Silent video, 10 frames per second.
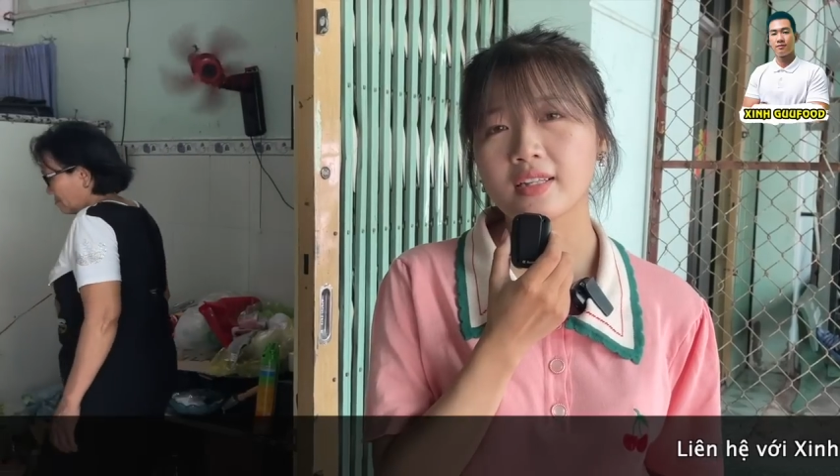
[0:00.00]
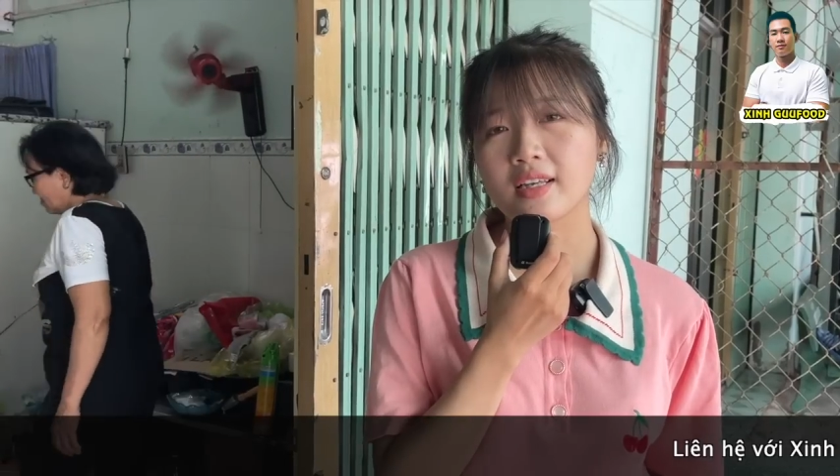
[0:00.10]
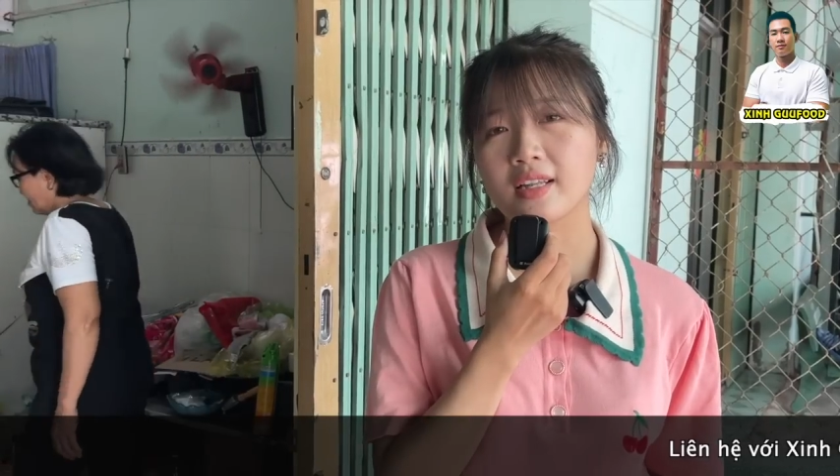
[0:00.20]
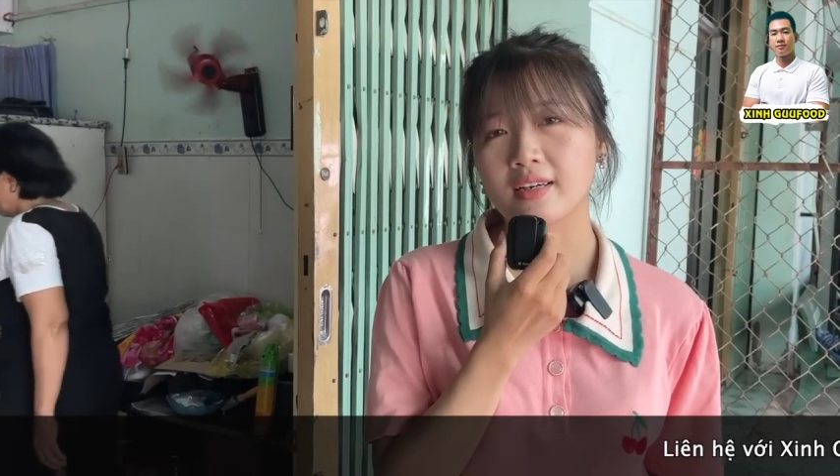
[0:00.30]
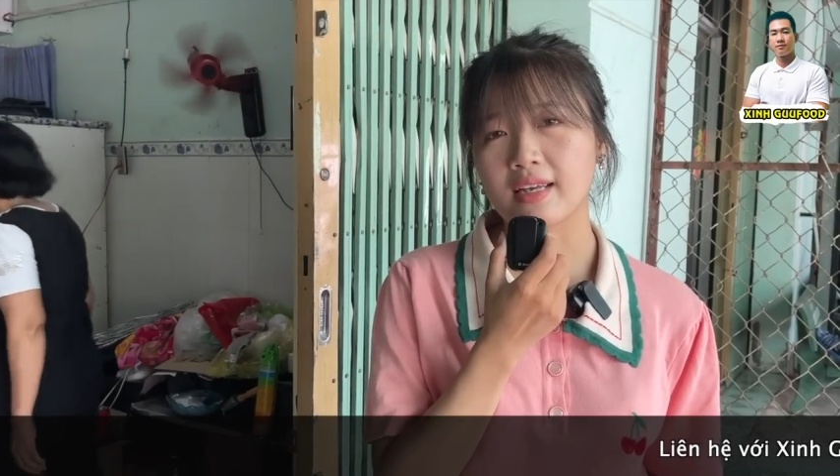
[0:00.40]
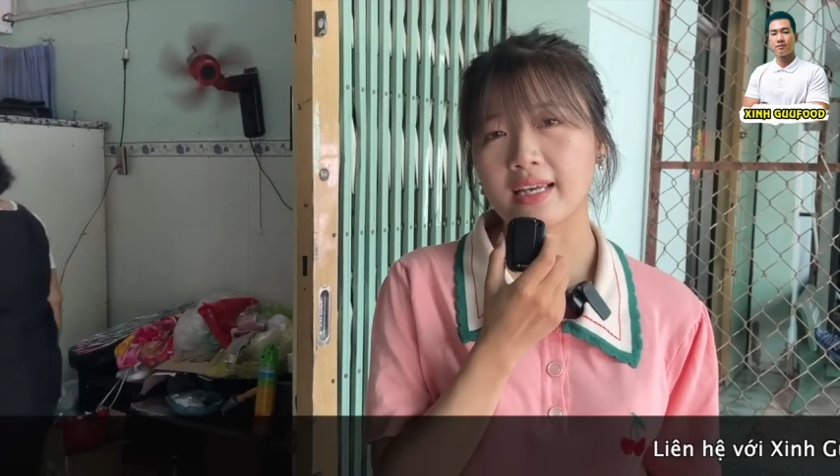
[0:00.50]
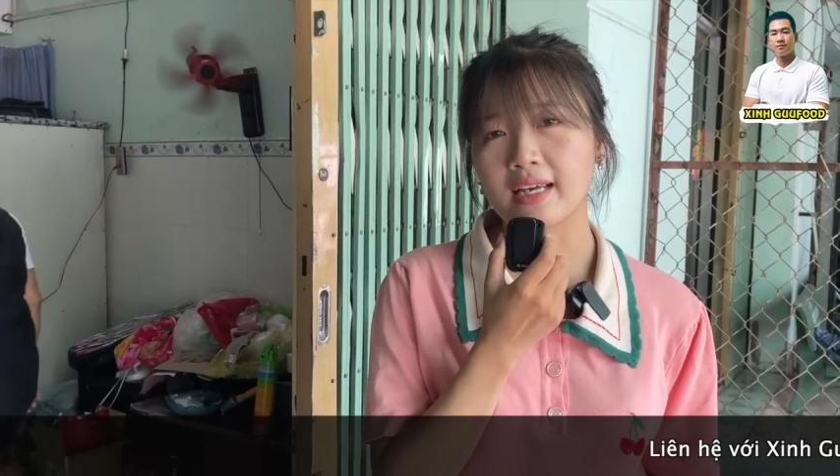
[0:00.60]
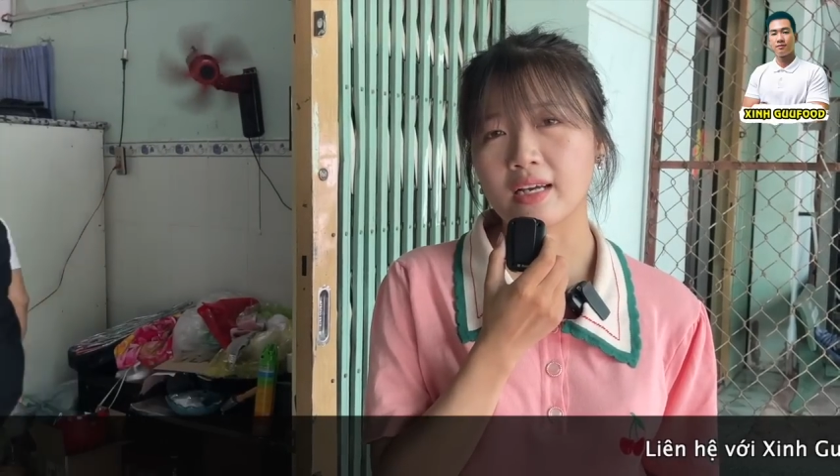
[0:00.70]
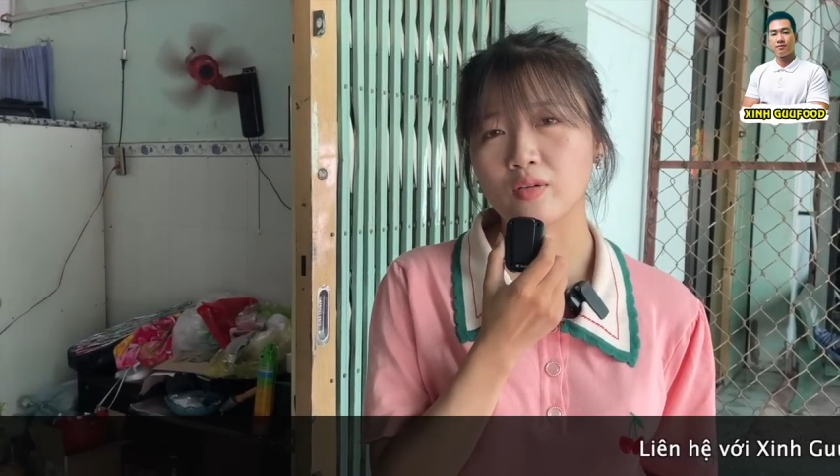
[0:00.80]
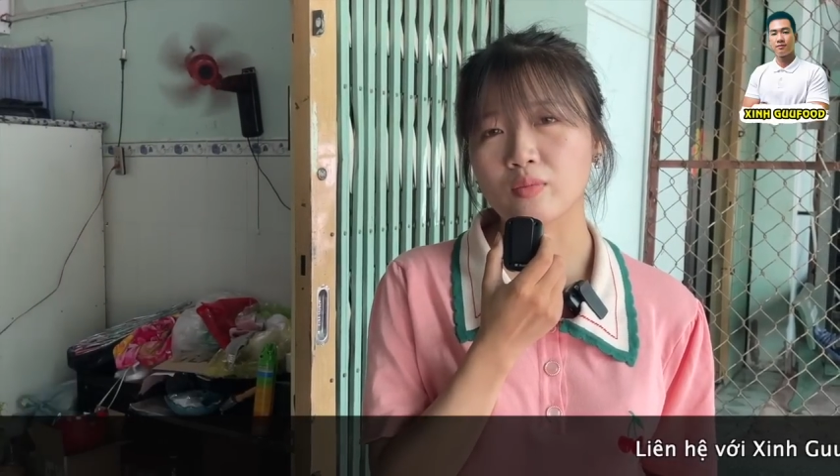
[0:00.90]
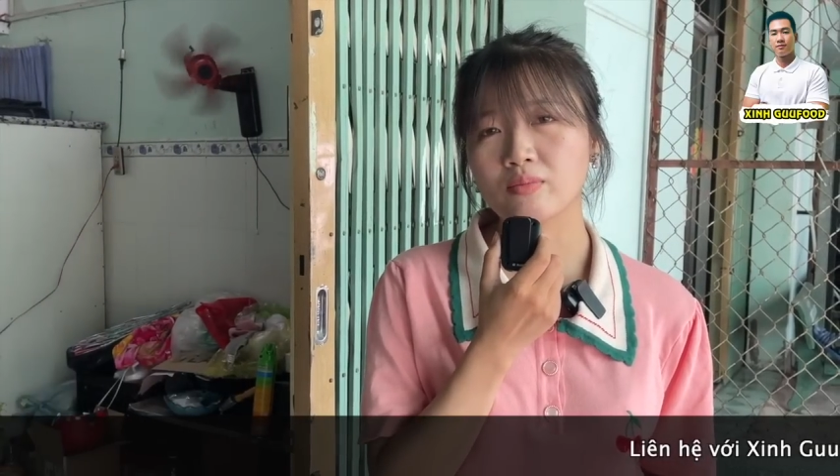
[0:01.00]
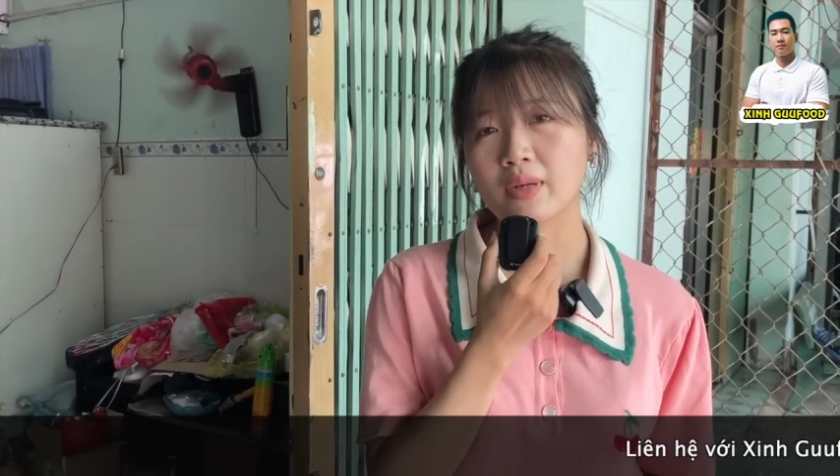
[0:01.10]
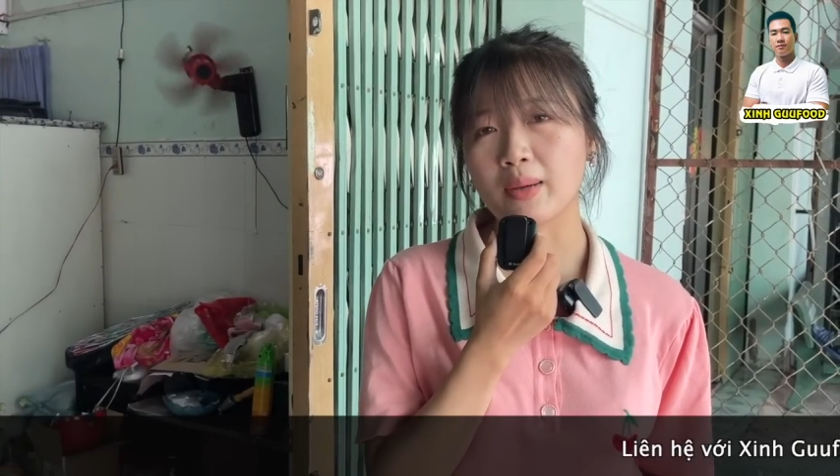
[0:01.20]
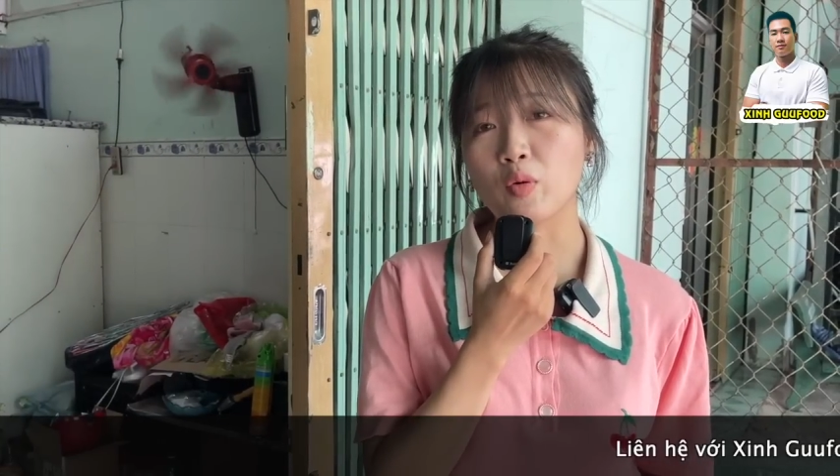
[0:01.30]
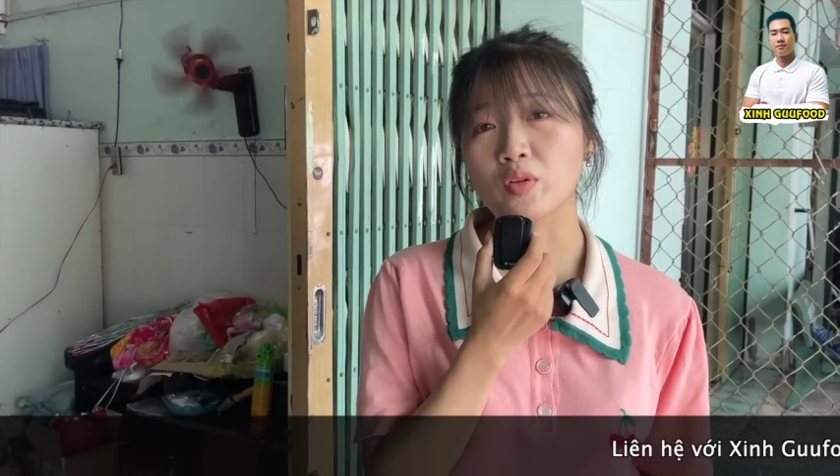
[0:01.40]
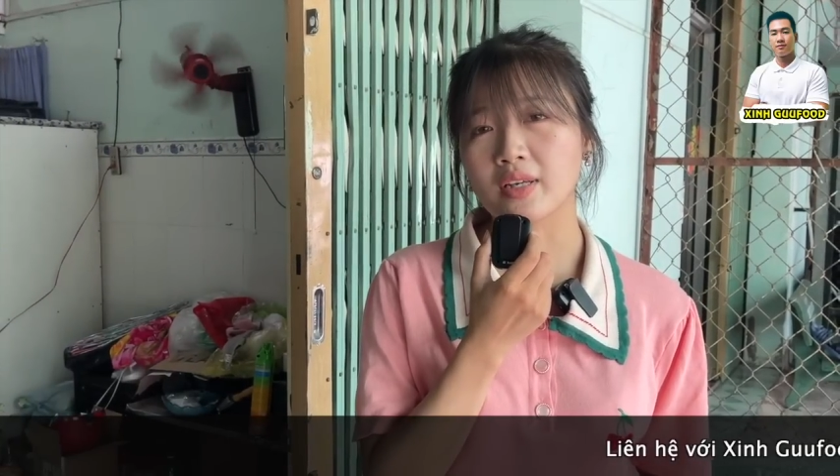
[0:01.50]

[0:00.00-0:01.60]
thì lần này à, cũng đã một